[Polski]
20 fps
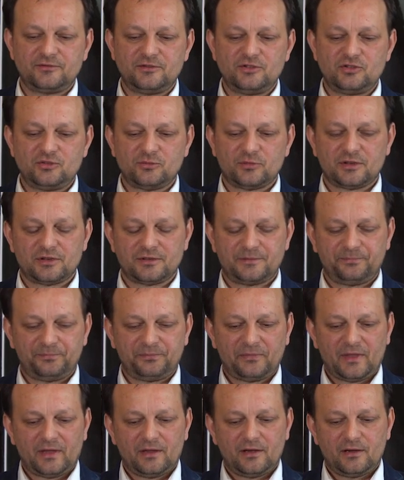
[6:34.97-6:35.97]
Widzimy
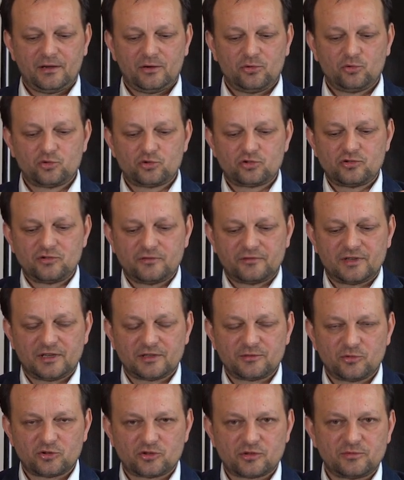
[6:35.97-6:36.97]
uczniów
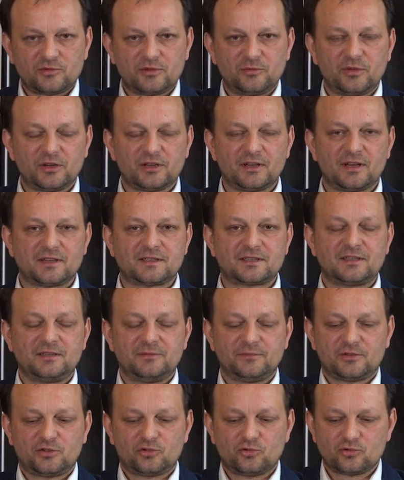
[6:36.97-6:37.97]
nad Morzem
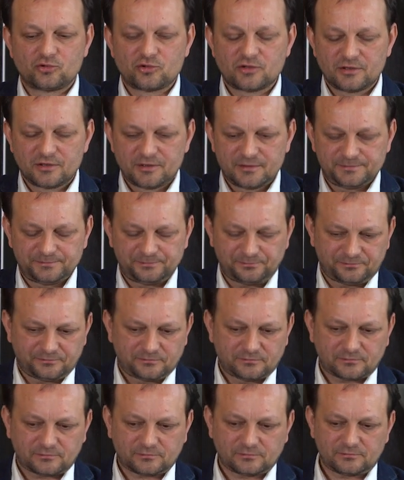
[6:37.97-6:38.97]
Tyberiackim, którzy
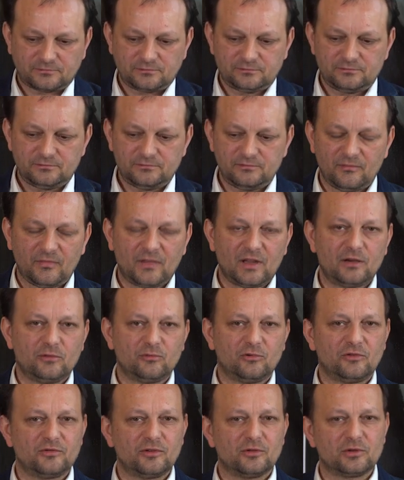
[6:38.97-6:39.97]

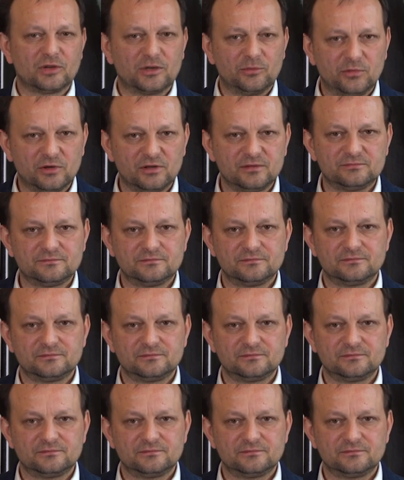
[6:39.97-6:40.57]
łowią ryby.